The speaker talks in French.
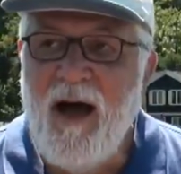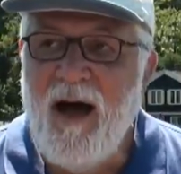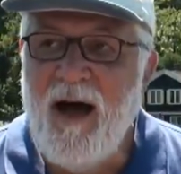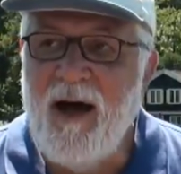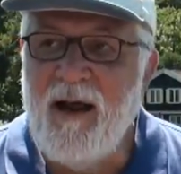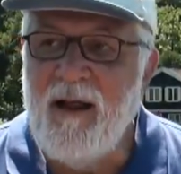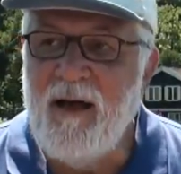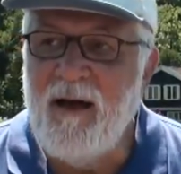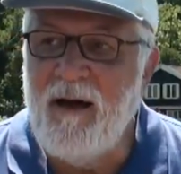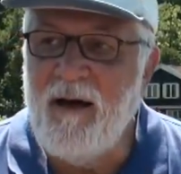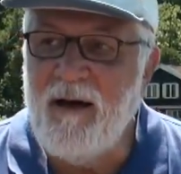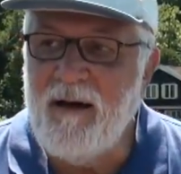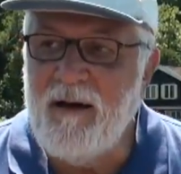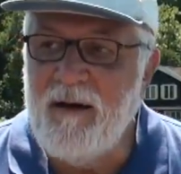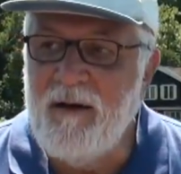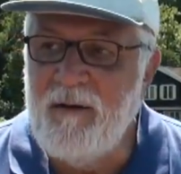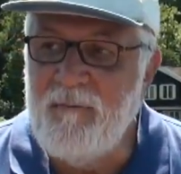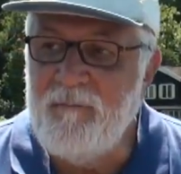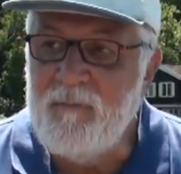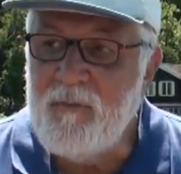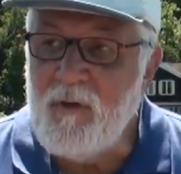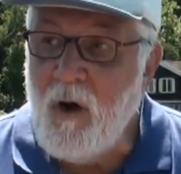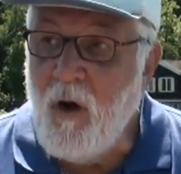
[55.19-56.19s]
Alors,
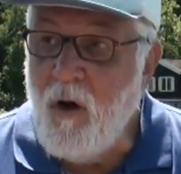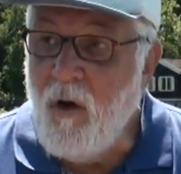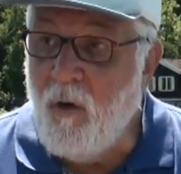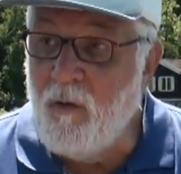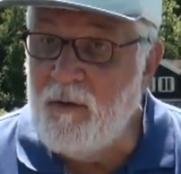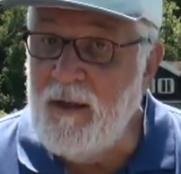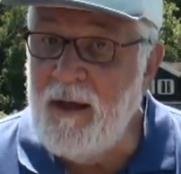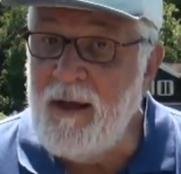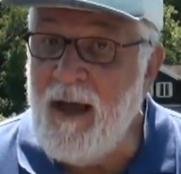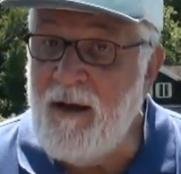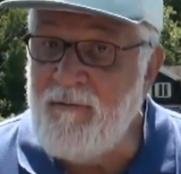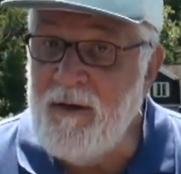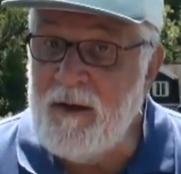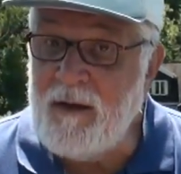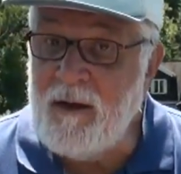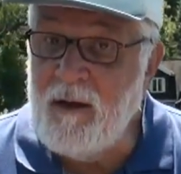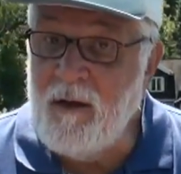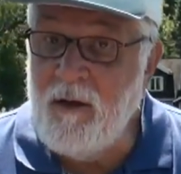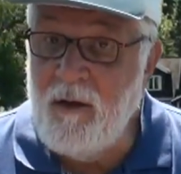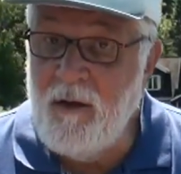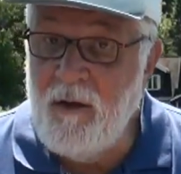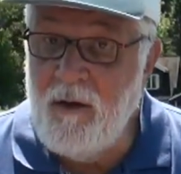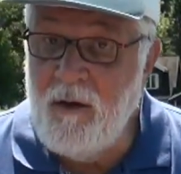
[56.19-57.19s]
euh, on est
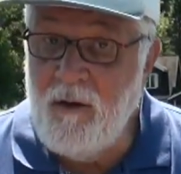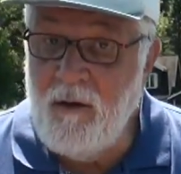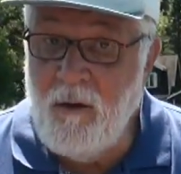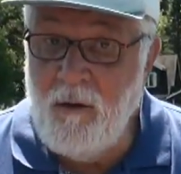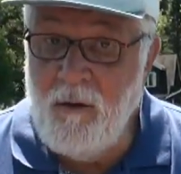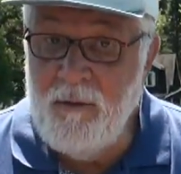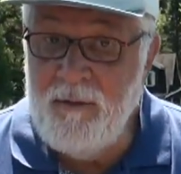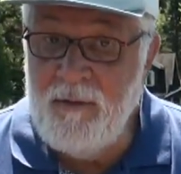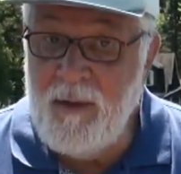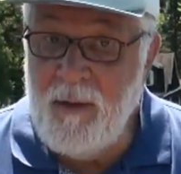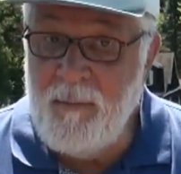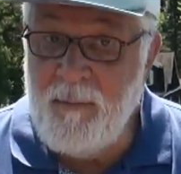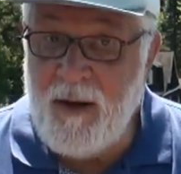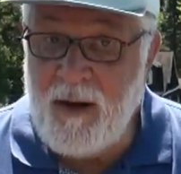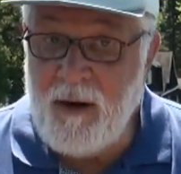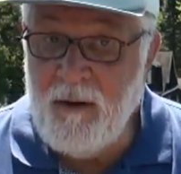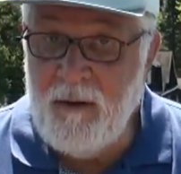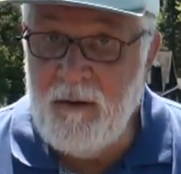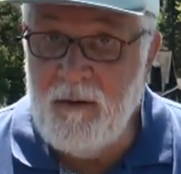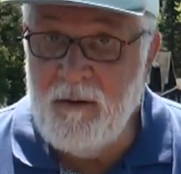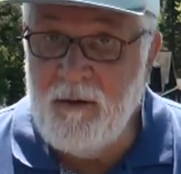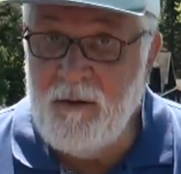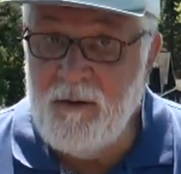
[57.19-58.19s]
avec une des
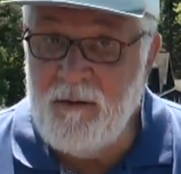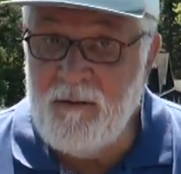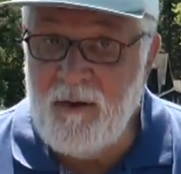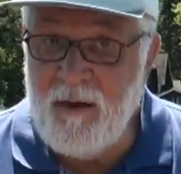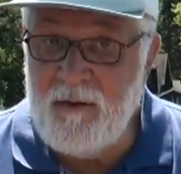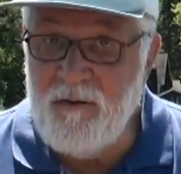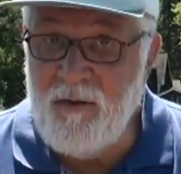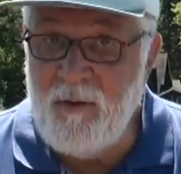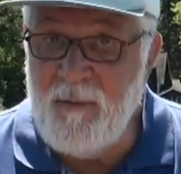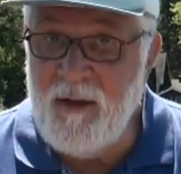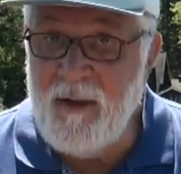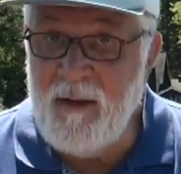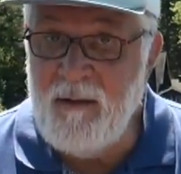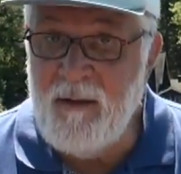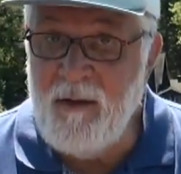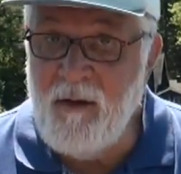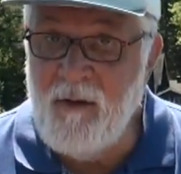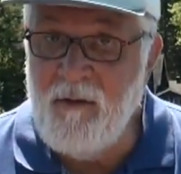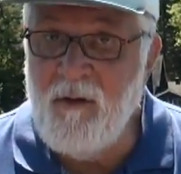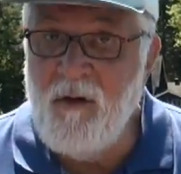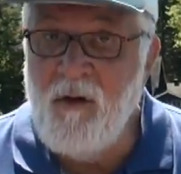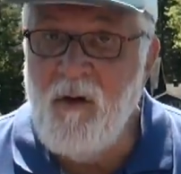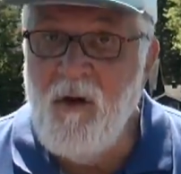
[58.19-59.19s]
paroles de cette
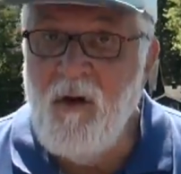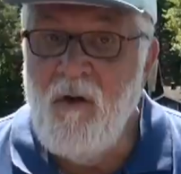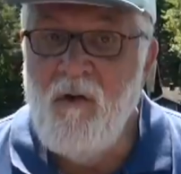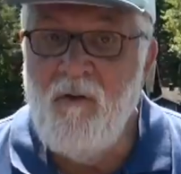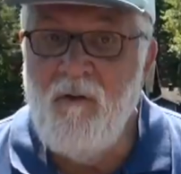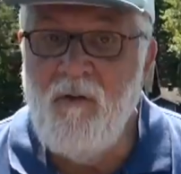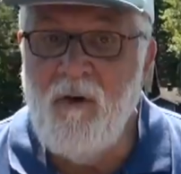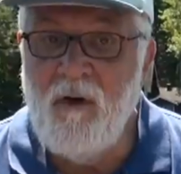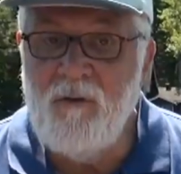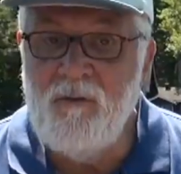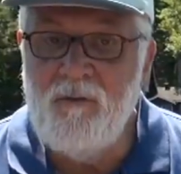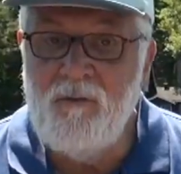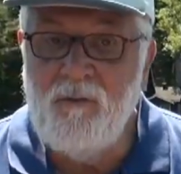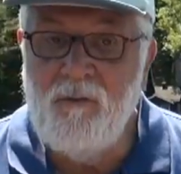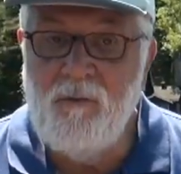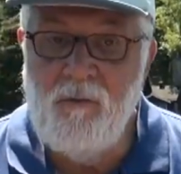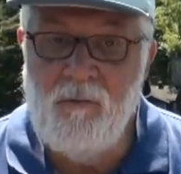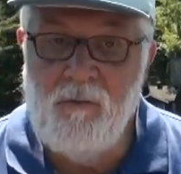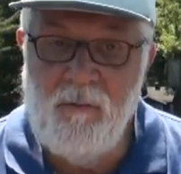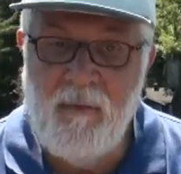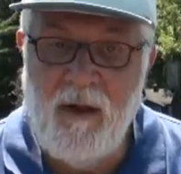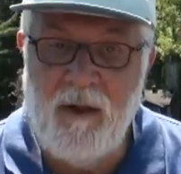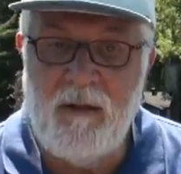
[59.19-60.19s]
semaine, va
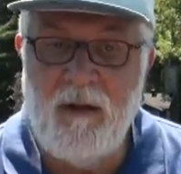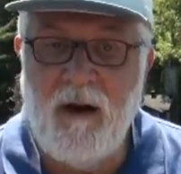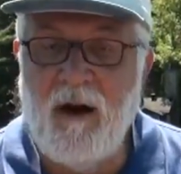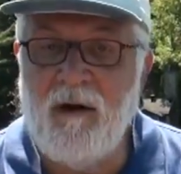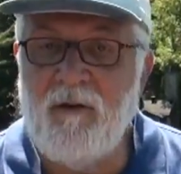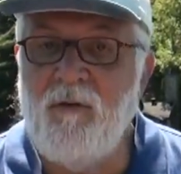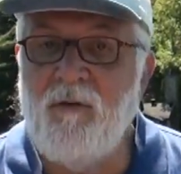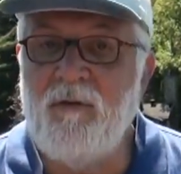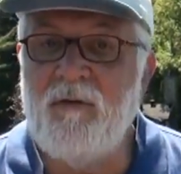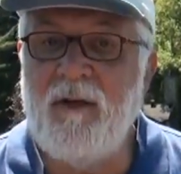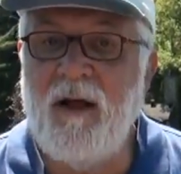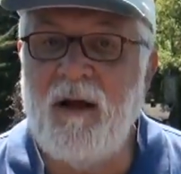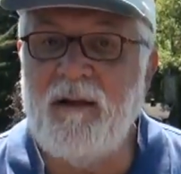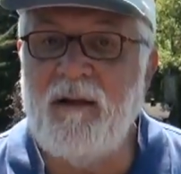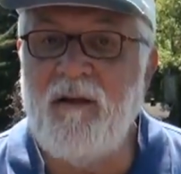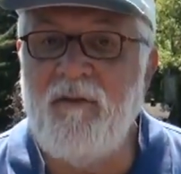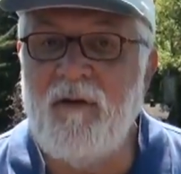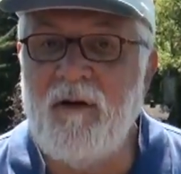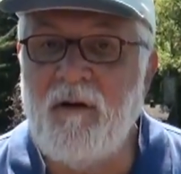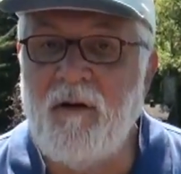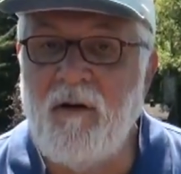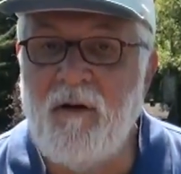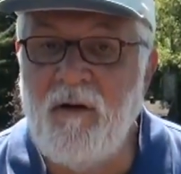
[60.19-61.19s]
nous mettre en contact
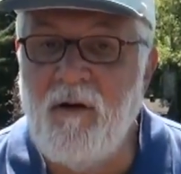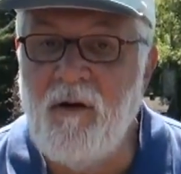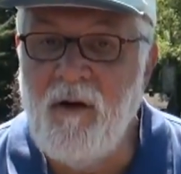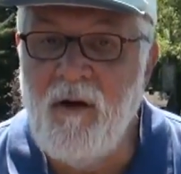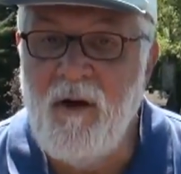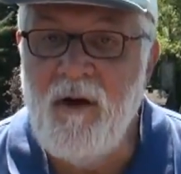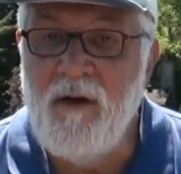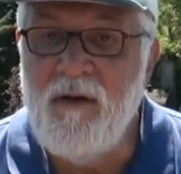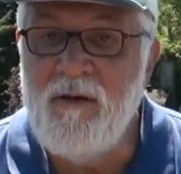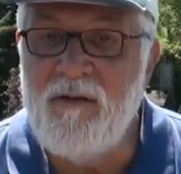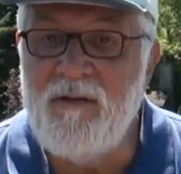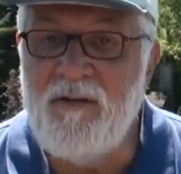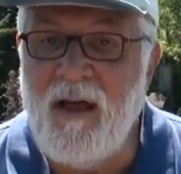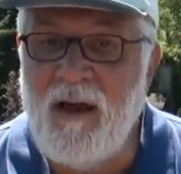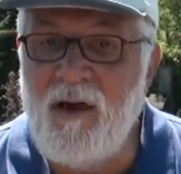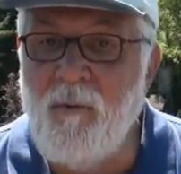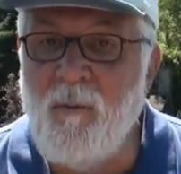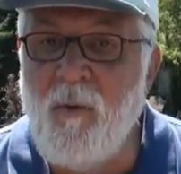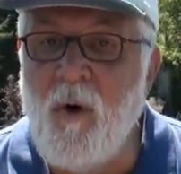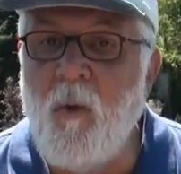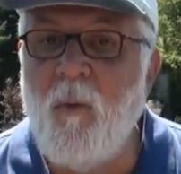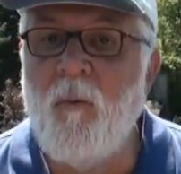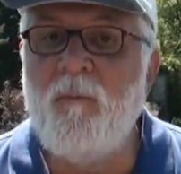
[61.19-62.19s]
avec
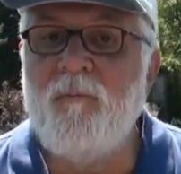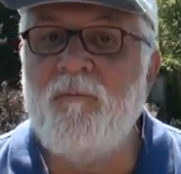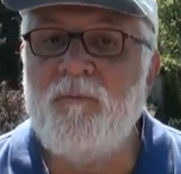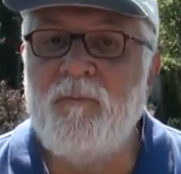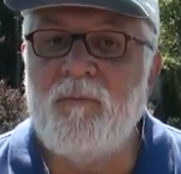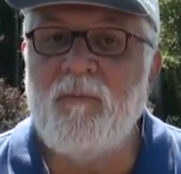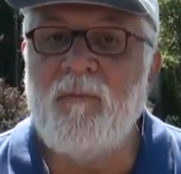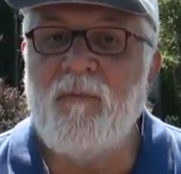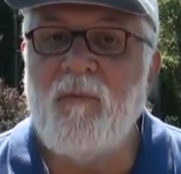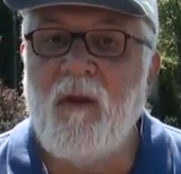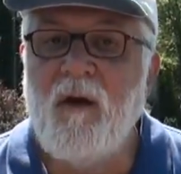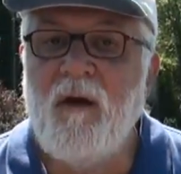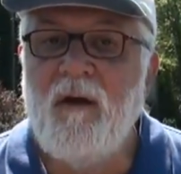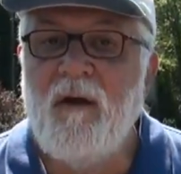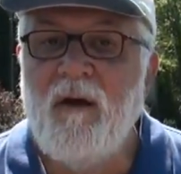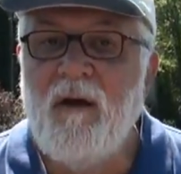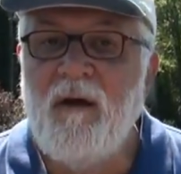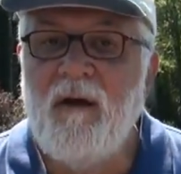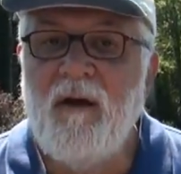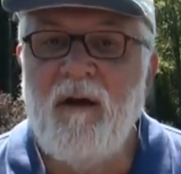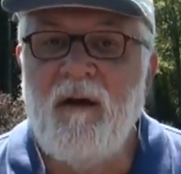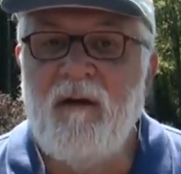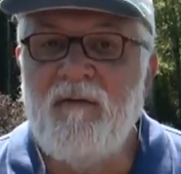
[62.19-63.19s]
Salomon.
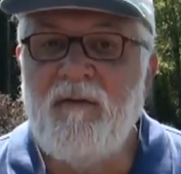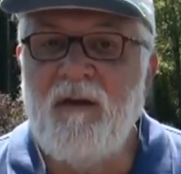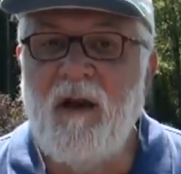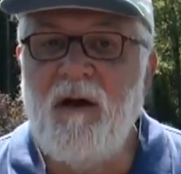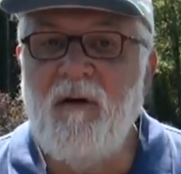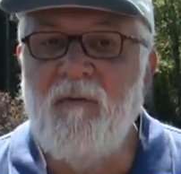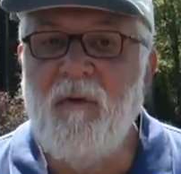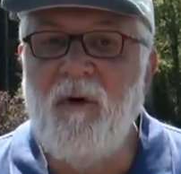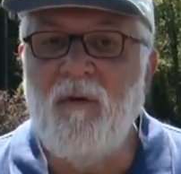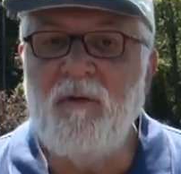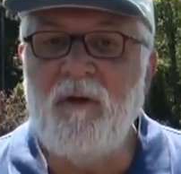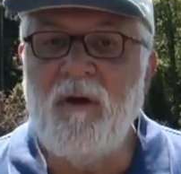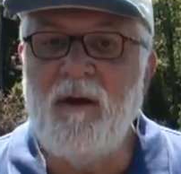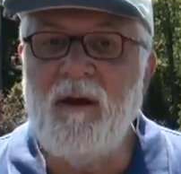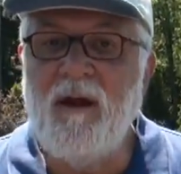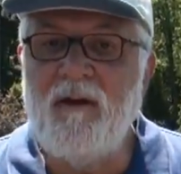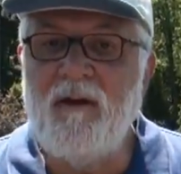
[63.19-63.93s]
Et Salomon qui est